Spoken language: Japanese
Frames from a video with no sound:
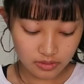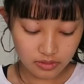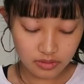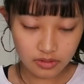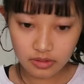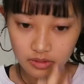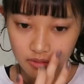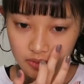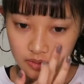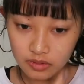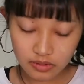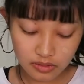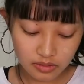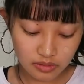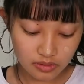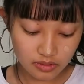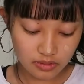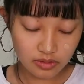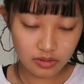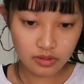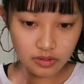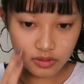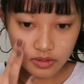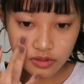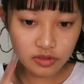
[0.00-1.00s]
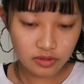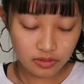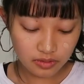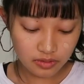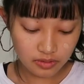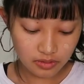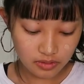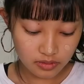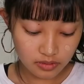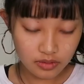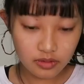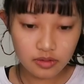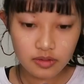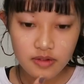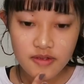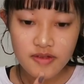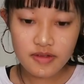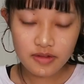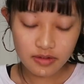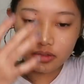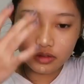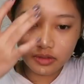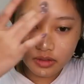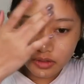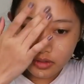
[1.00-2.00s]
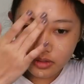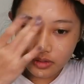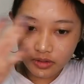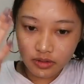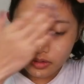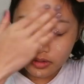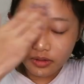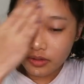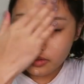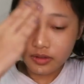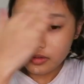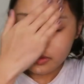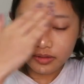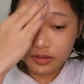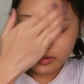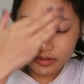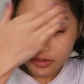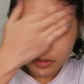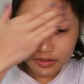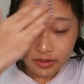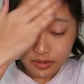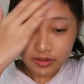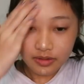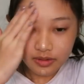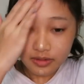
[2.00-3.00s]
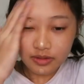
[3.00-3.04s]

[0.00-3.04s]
ます。まずケイトの ビービー クリームを塗っていきます。